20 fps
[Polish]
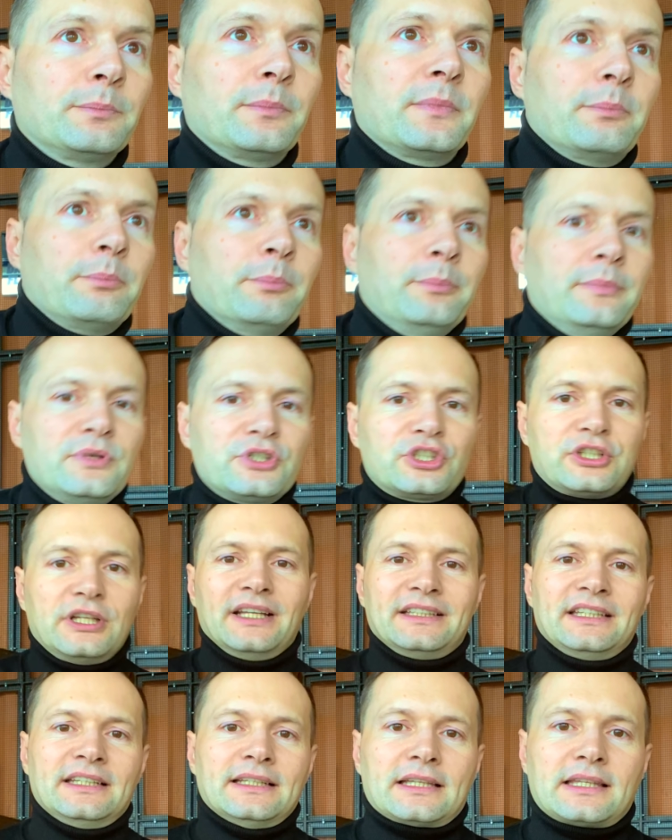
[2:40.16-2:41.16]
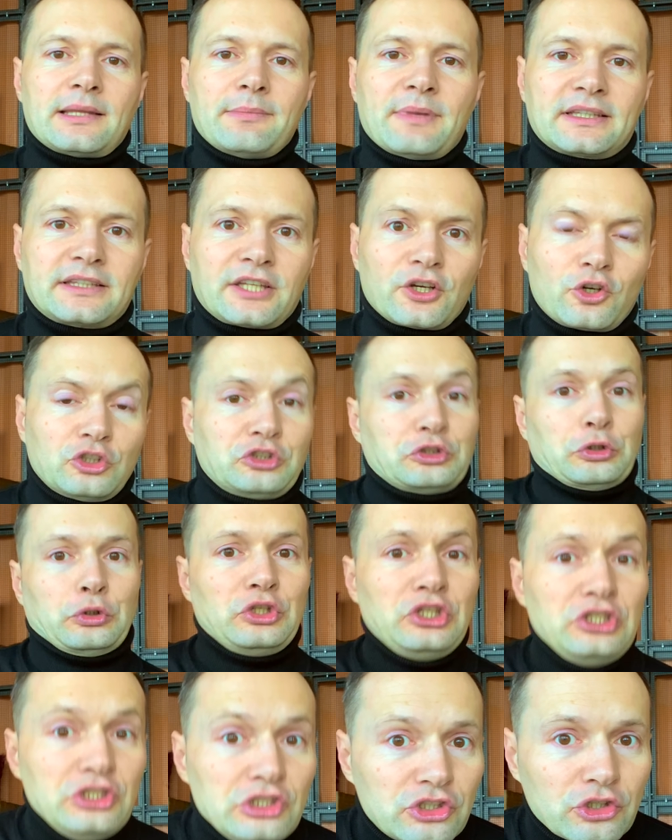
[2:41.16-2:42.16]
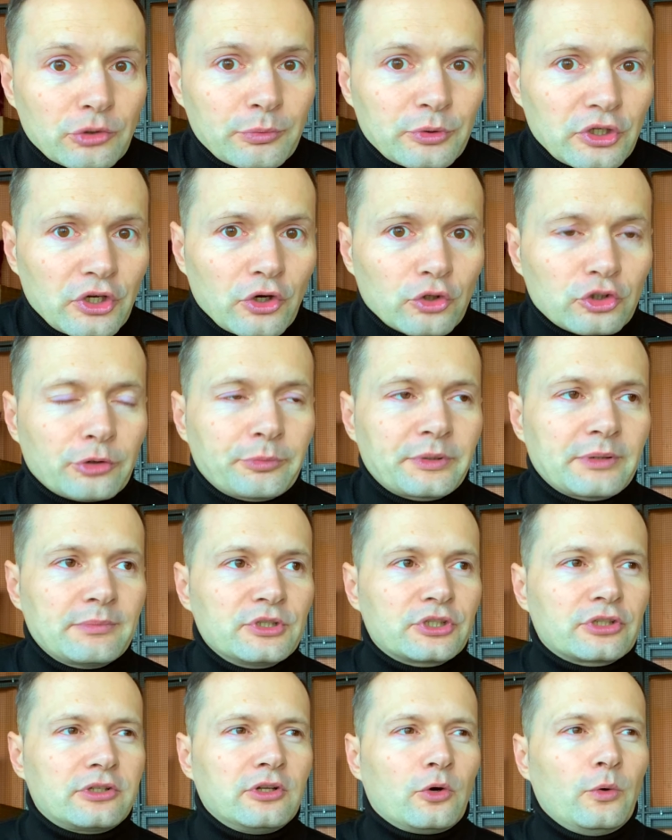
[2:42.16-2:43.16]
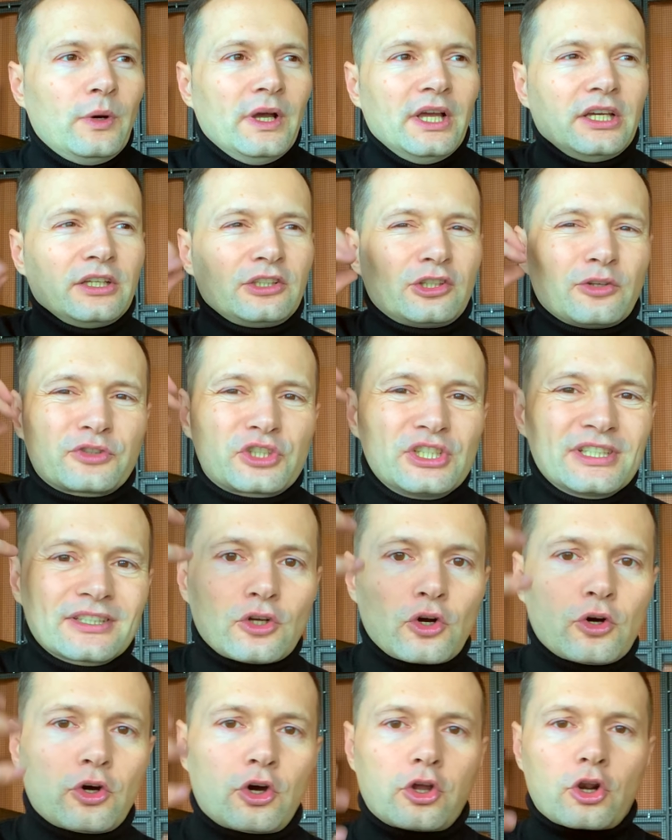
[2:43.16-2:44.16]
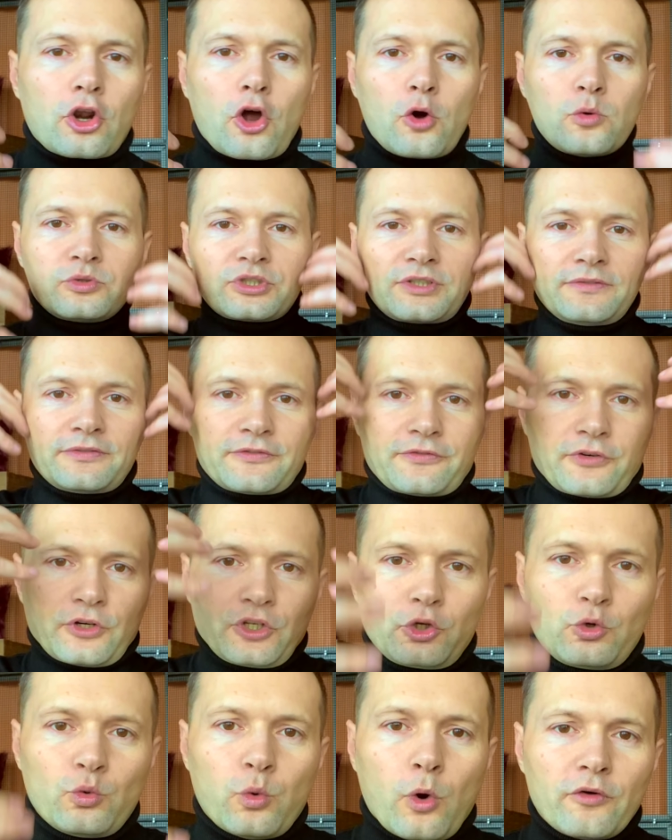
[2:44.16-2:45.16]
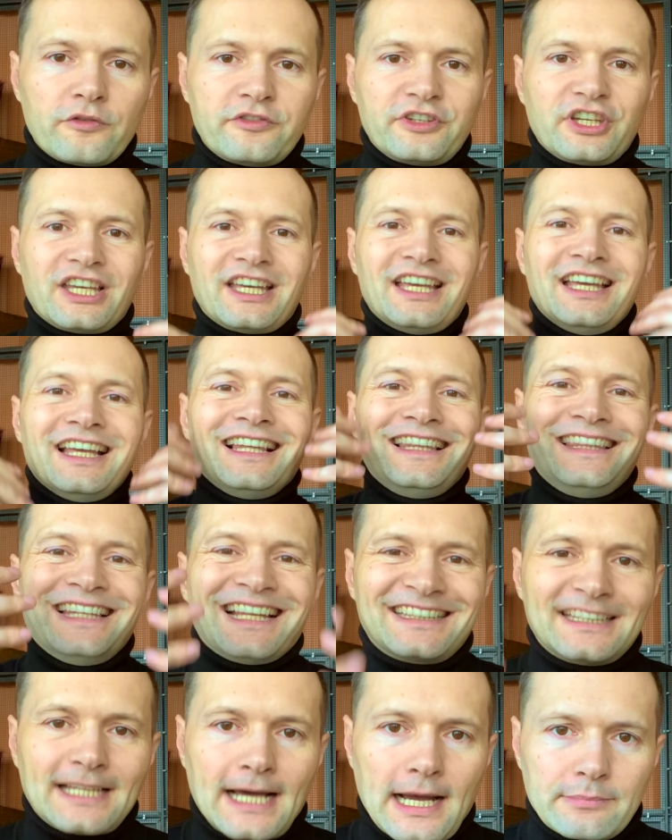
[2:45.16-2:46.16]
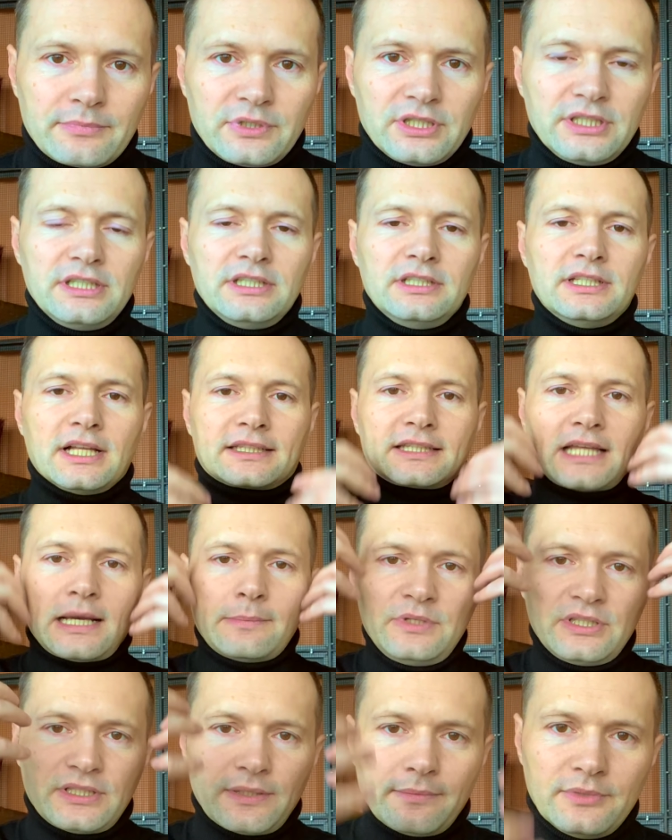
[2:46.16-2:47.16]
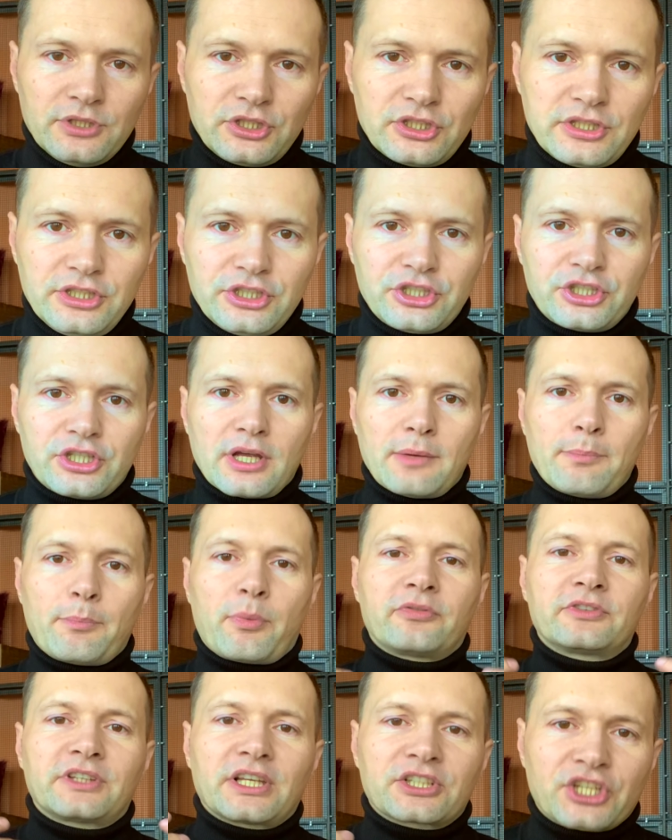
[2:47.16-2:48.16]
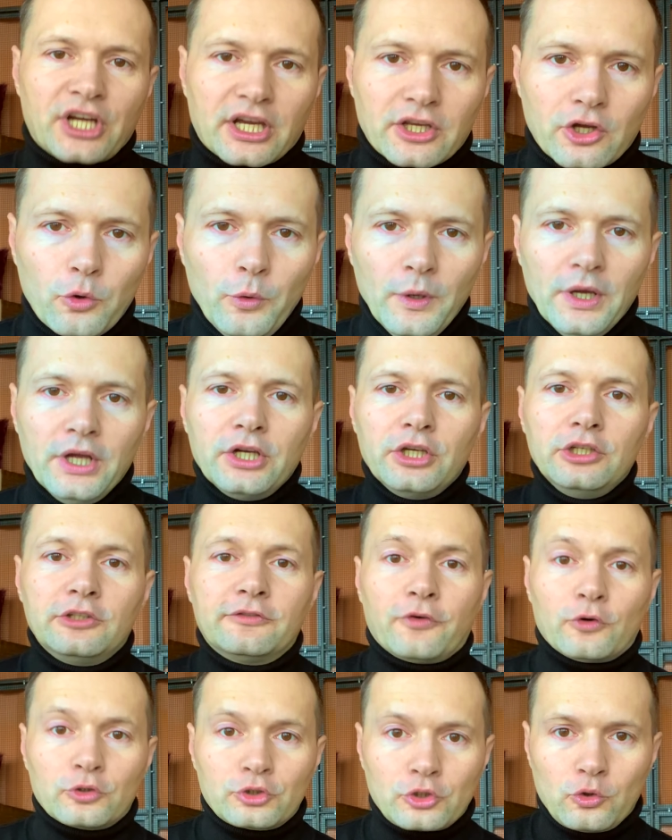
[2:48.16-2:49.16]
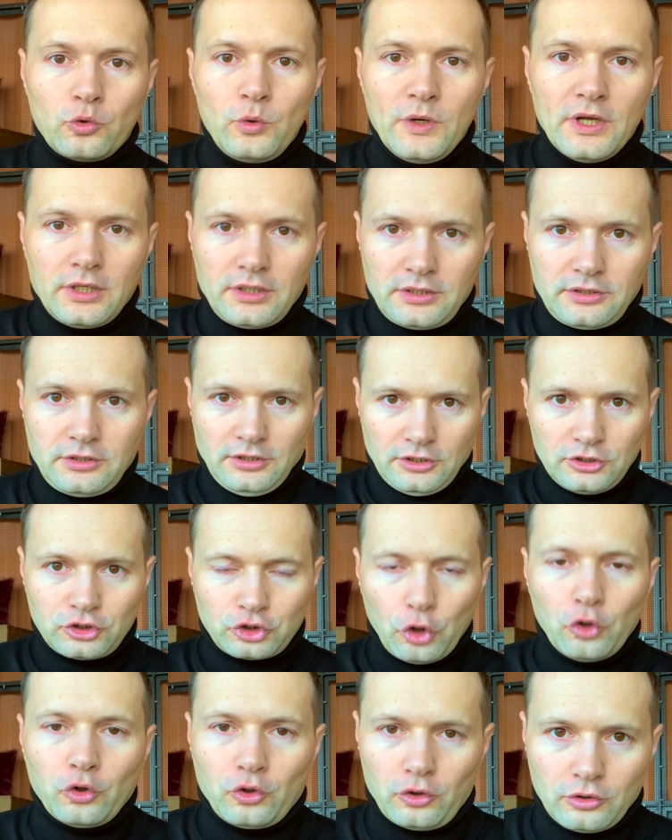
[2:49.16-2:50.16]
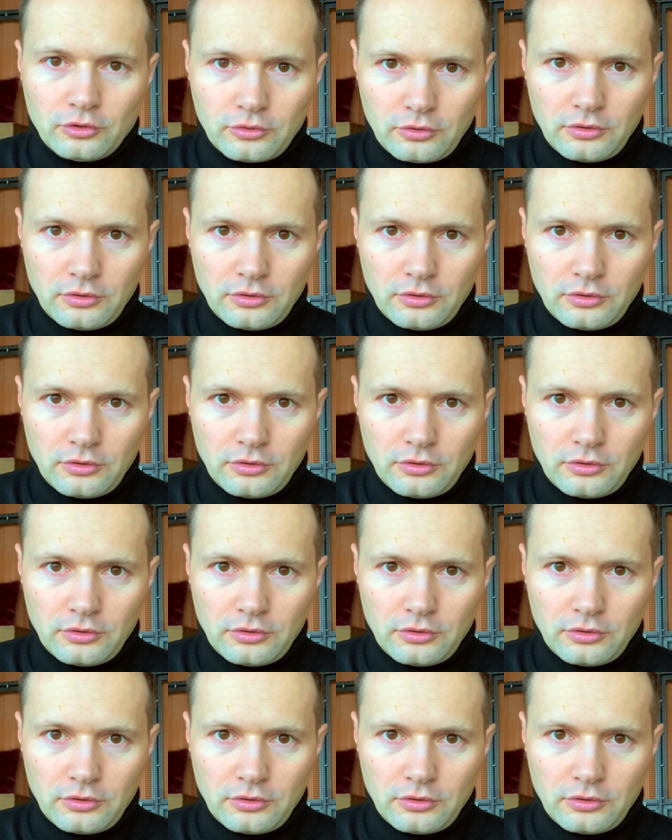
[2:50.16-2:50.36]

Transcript: myślenie na temat tego, co inni sobie o tobie myślą, to wszystko krąży w twojej głowie latami, i latami te myśli się powtarzają i tworzą to,